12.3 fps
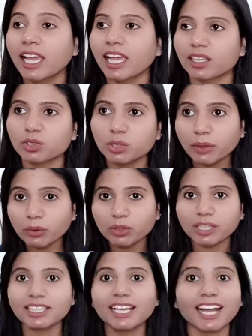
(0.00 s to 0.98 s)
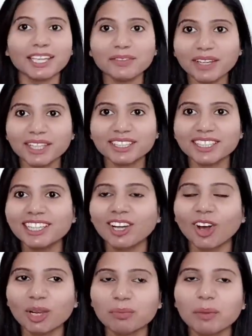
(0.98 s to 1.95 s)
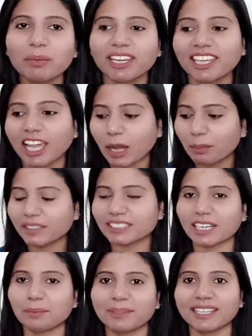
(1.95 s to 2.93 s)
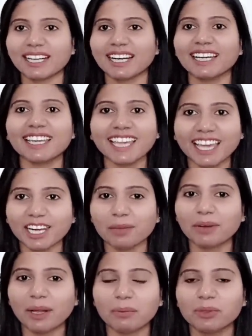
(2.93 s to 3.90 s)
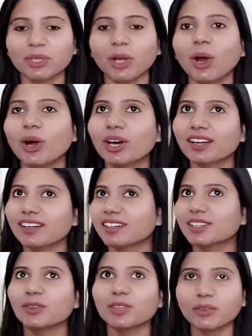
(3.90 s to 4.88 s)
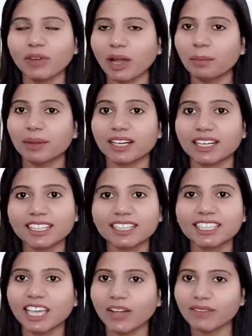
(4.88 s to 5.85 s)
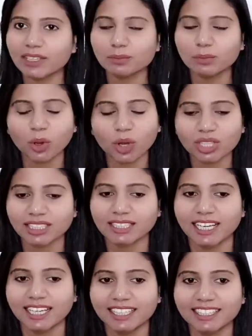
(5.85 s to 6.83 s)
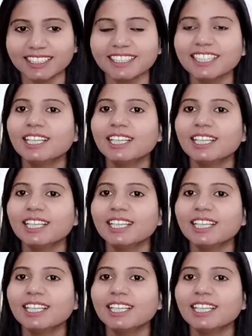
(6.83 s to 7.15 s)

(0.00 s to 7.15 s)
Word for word: एक्चुअली मैं उधर दिखाने वाली थी हॉल में बट यहाँ पर सारा पिटारा लेके आना पड़ा मुझे और क्योंकि वहाँ पर खटखट की आवाज़ बहुत ज़्यादा आ रही थी